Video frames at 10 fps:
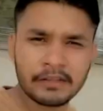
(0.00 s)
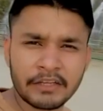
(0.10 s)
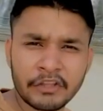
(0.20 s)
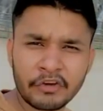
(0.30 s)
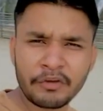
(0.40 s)

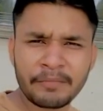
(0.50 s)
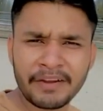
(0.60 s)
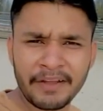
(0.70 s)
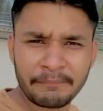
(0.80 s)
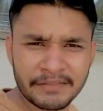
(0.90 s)
ये देखो मेरे
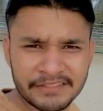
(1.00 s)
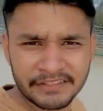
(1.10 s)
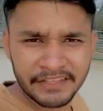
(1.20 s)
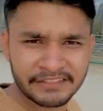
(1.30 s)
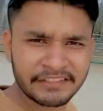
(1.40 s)
आप पीछे
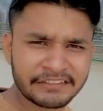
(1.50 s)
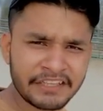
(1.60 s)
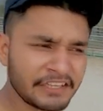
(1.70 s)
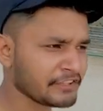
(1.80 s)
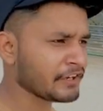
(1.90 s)
देख सकते
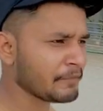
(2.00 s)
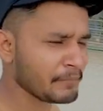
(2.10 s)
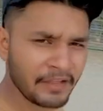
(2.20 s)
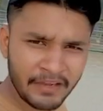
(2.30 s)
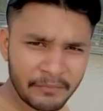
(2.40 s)
हैं कितना
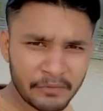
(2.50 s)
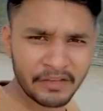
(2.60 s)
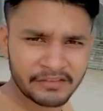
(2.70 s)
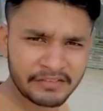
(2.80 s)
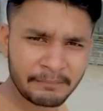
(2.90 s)
प्यारा व्यू
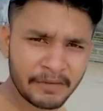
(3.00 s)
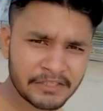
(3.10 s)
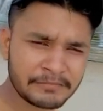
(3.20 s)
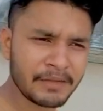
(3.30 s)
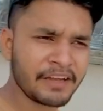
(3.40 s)
है इसके
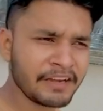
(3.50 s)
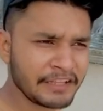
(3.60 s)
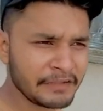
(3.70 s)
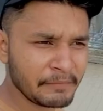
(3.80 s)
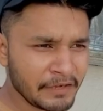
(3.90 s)
पास में आने
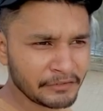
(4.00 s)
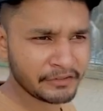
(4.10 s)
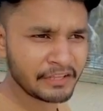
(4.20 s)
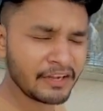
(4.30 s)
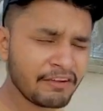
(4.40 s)
के बाद और
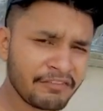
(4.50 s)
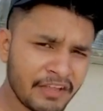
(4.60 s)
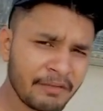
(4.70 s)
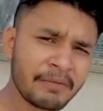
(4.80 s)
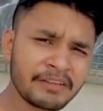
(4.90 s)
ये काफ़ी
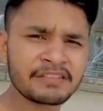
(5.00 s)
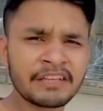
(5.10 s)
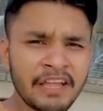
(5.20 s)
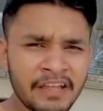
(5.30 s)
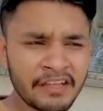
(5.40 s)

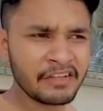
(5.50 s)
अमेजिंग है